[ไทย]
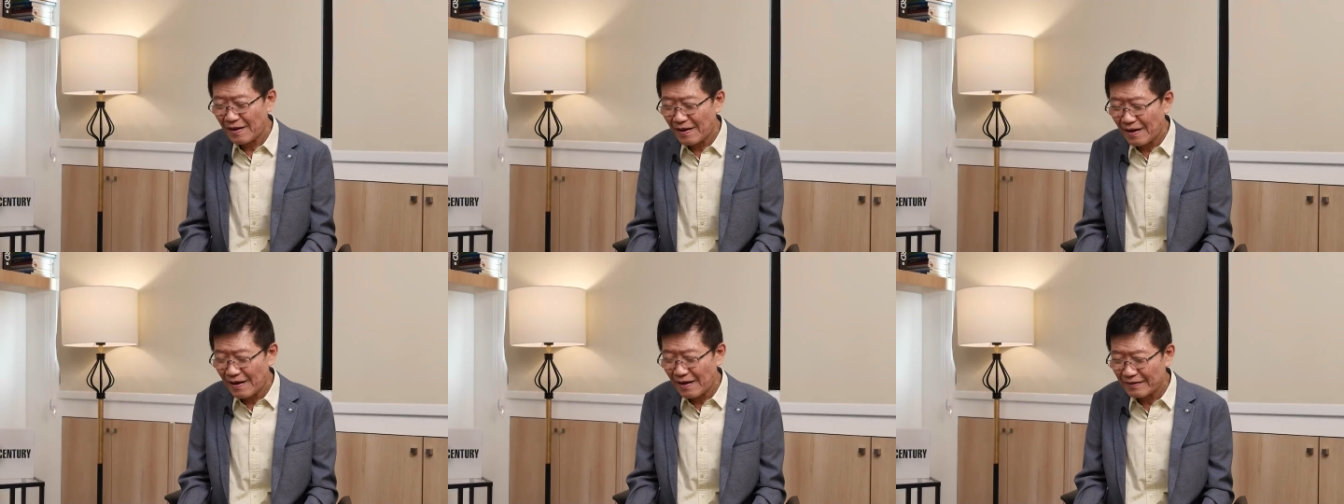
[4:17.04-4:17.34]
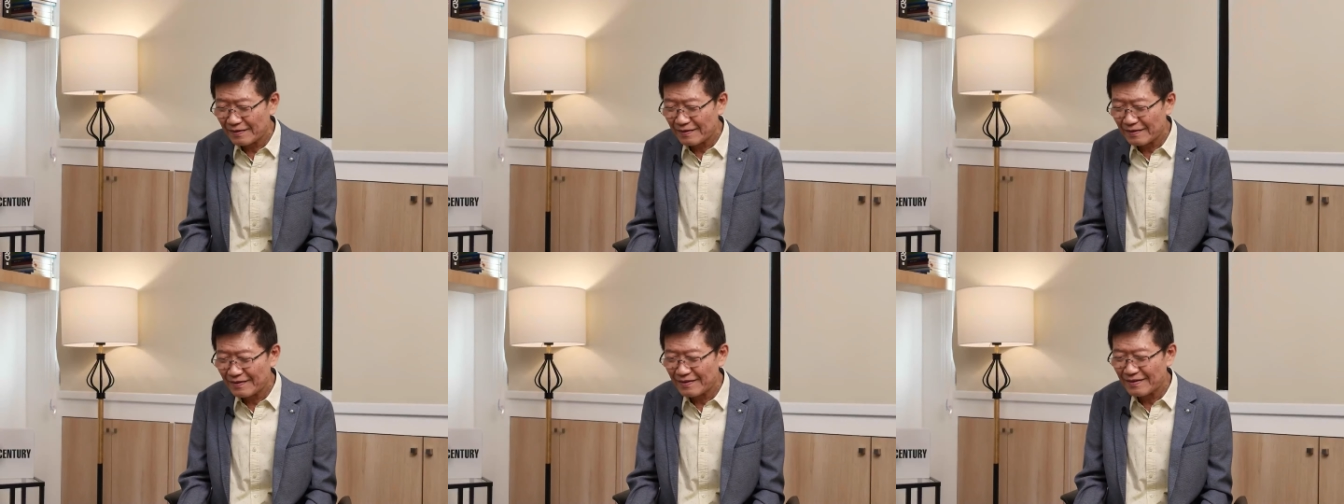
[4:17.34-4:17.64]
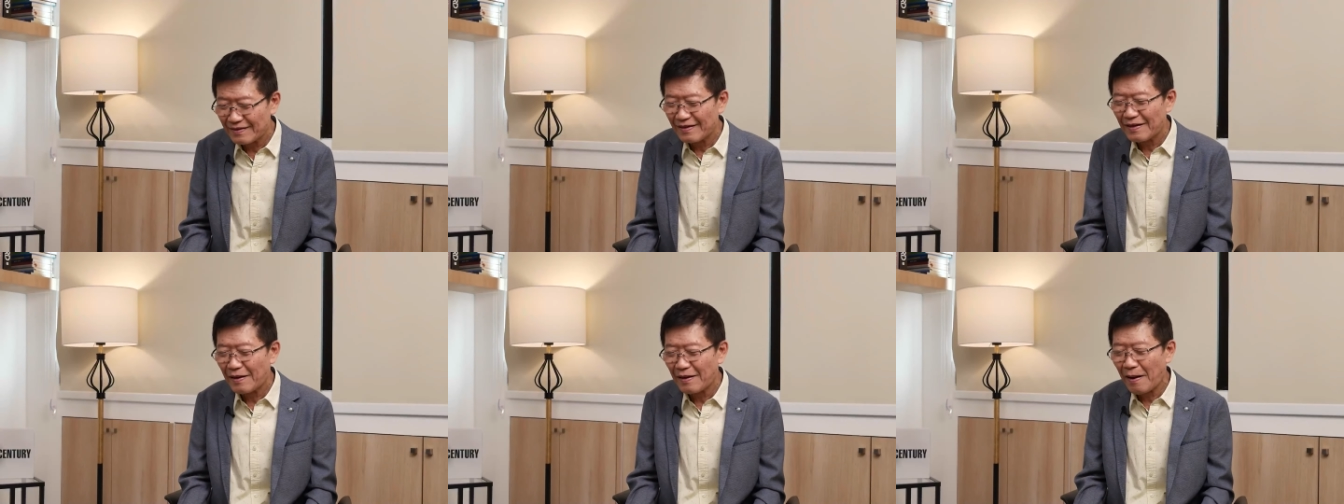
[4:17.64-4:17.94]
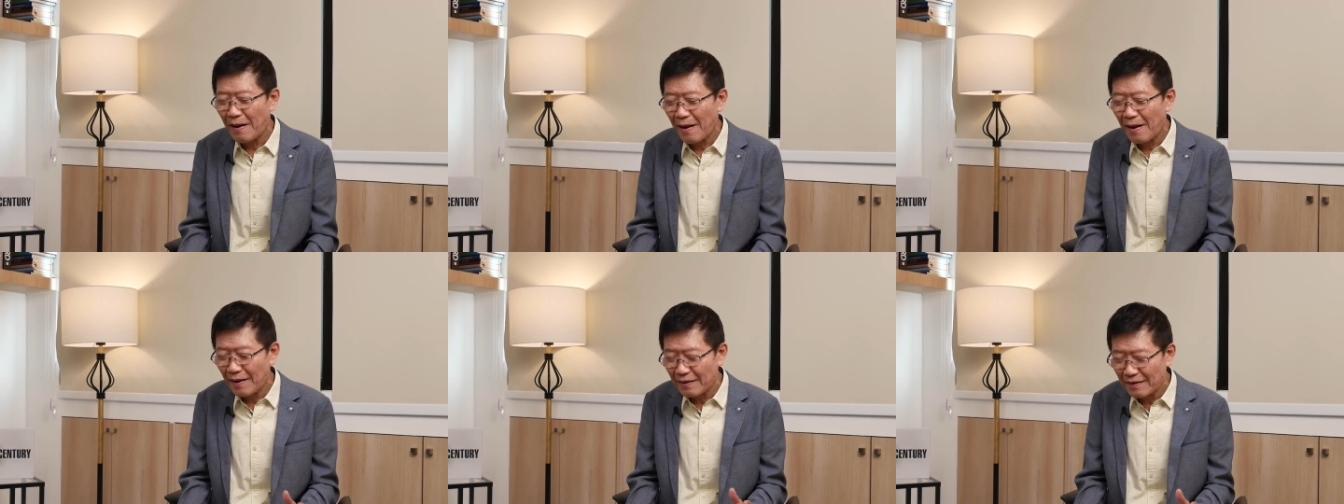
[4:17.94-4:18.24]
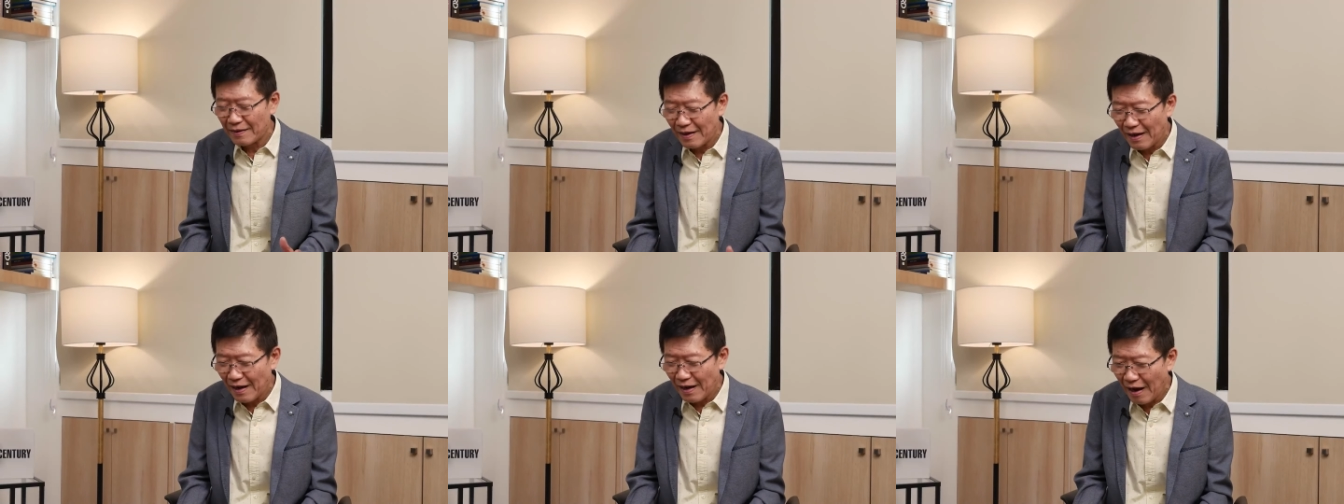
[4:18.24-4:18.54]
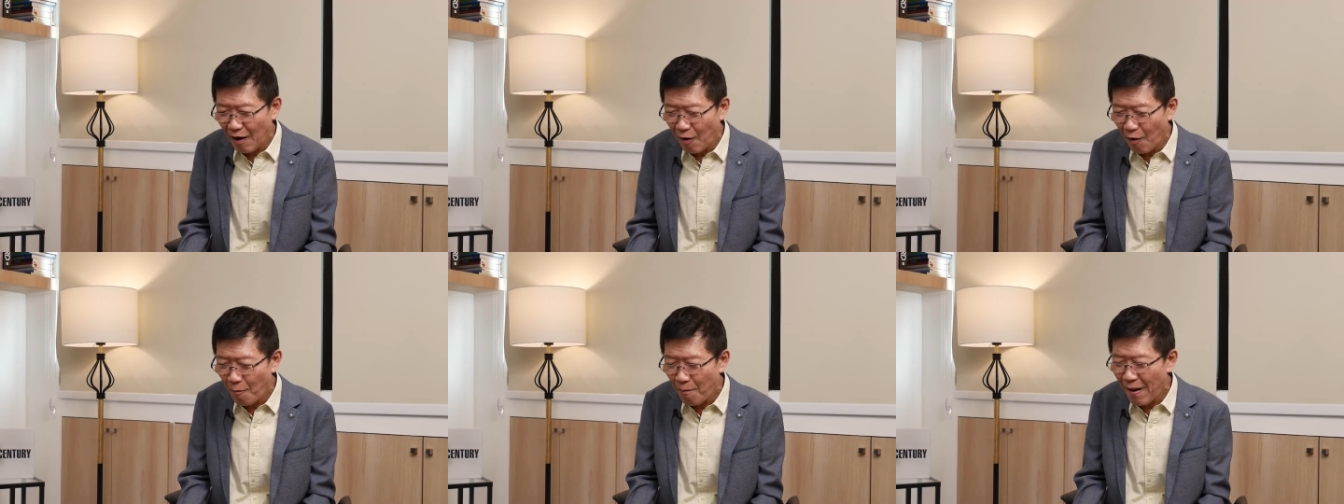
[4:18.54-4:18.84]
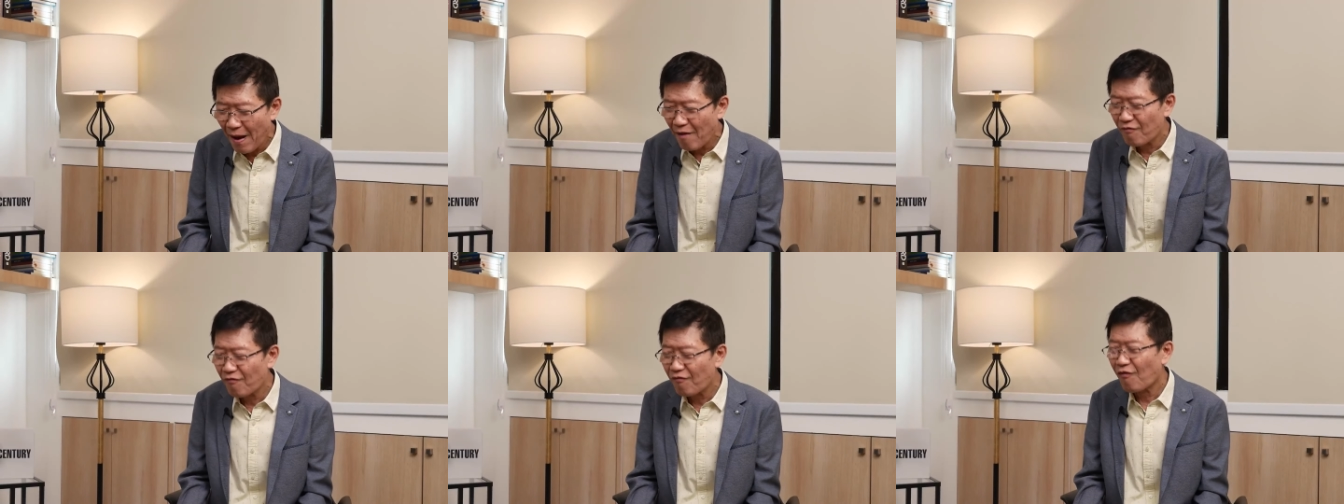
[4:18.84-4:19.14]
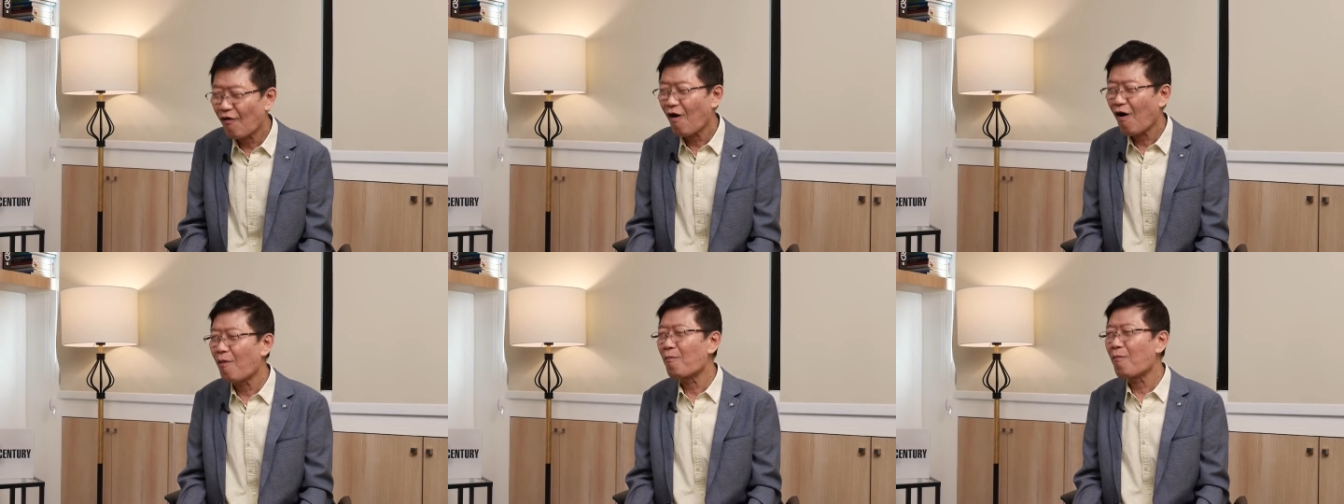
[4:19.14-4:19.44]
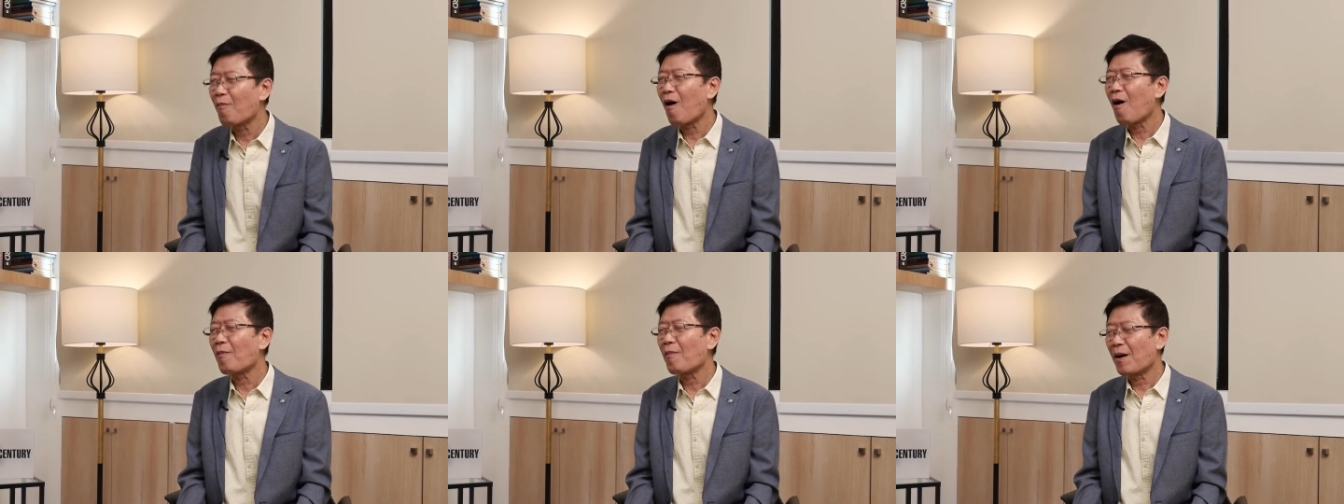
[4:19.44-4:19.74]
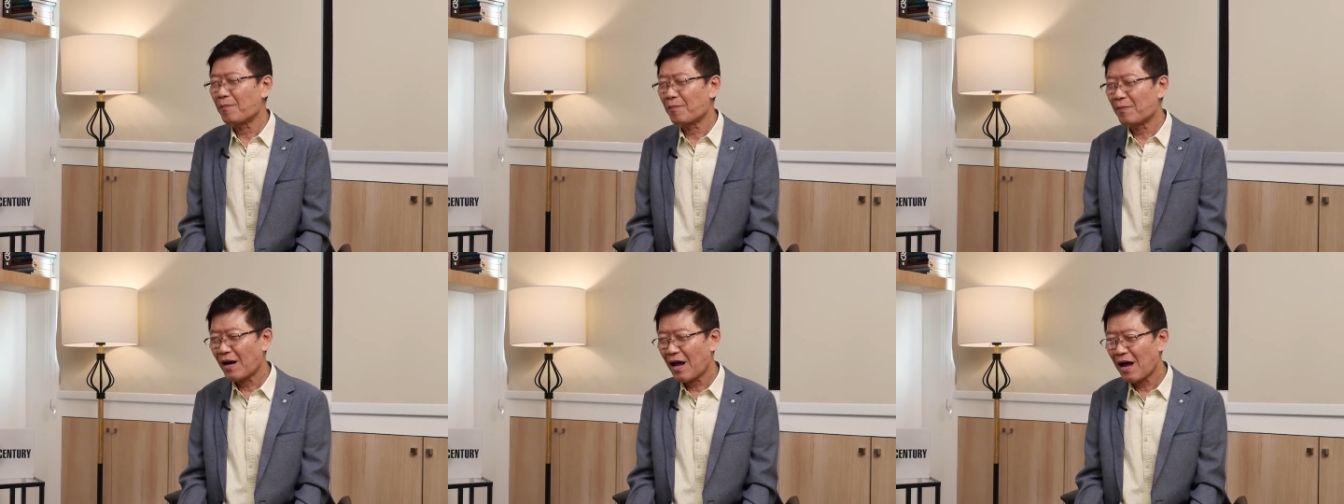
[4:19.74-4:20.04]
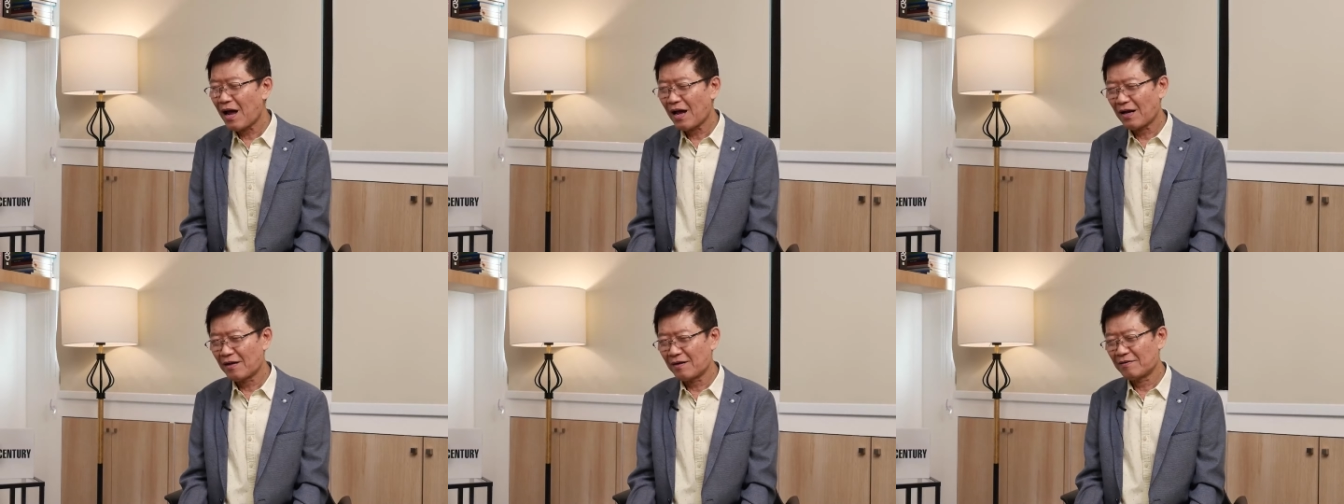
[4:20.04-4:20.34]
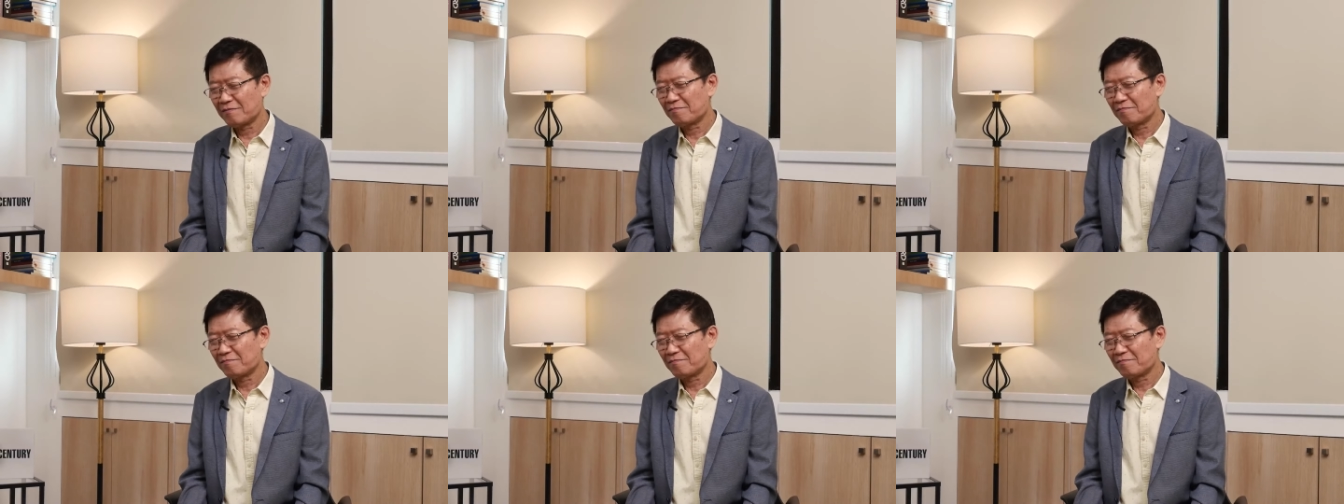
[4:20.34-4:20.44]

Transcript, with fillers: ไปเชิญเอาแบบฟอร์มมอบอำนาจ